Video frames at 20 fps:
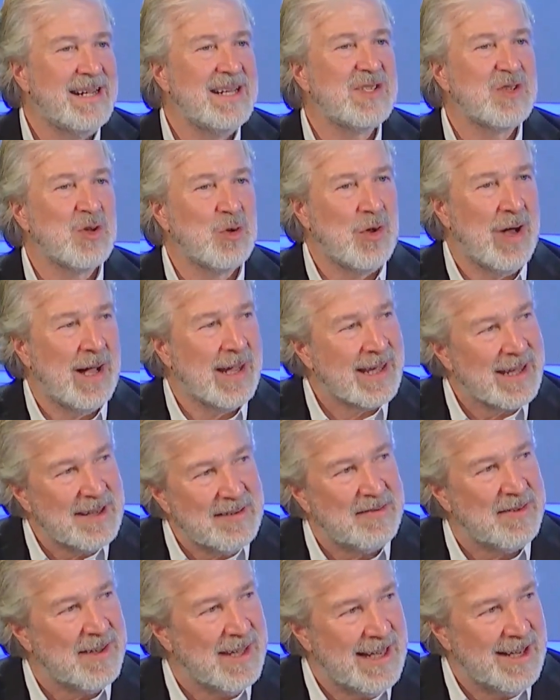sono anche
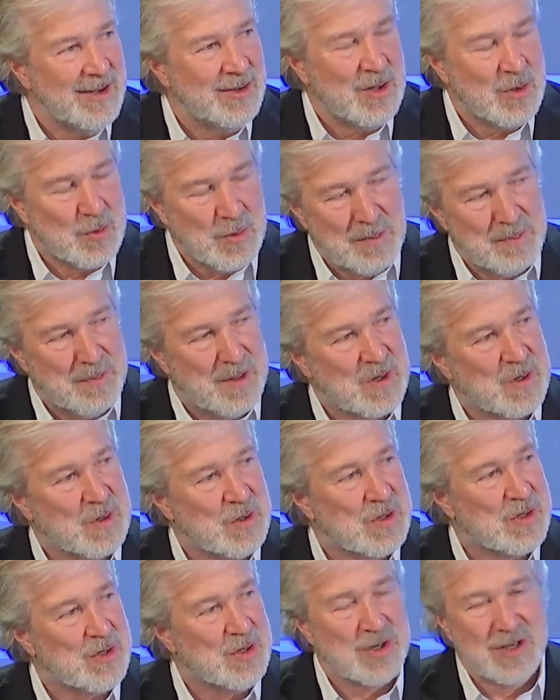figlio di quel
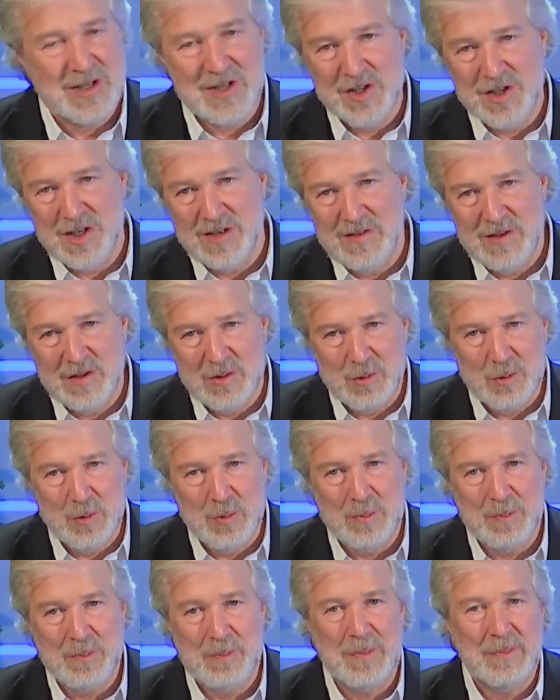percorso che dicevi
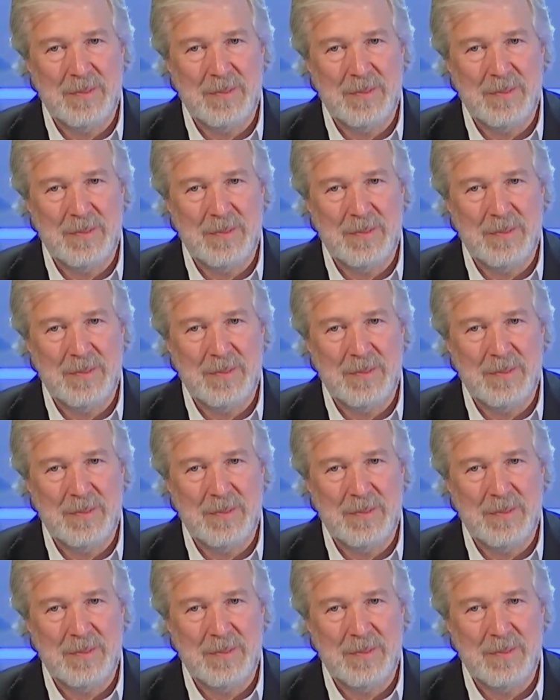tu.